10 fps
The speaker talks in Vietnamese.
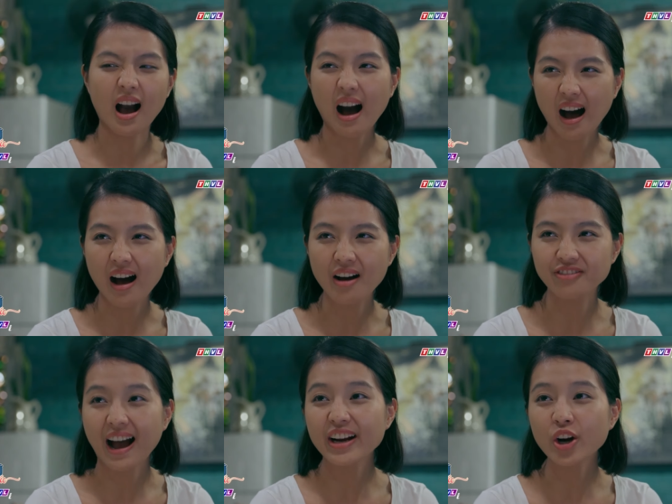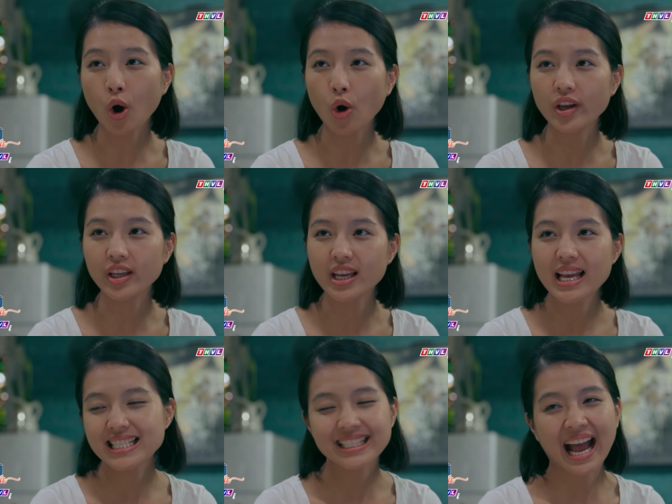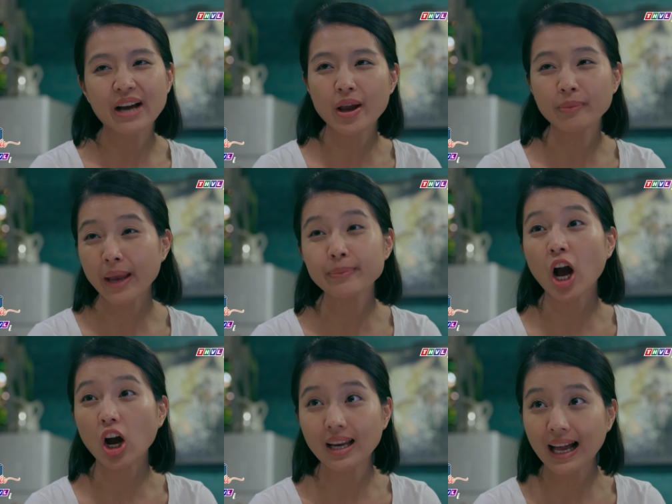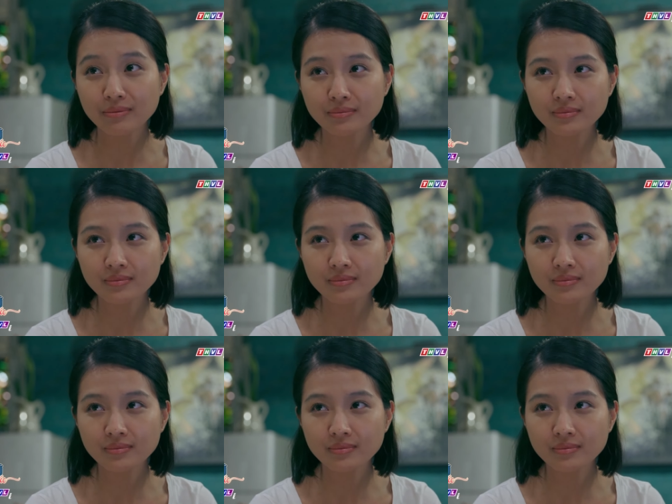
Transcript: Ờ à, phải rồi Chị gái của em kém cỏi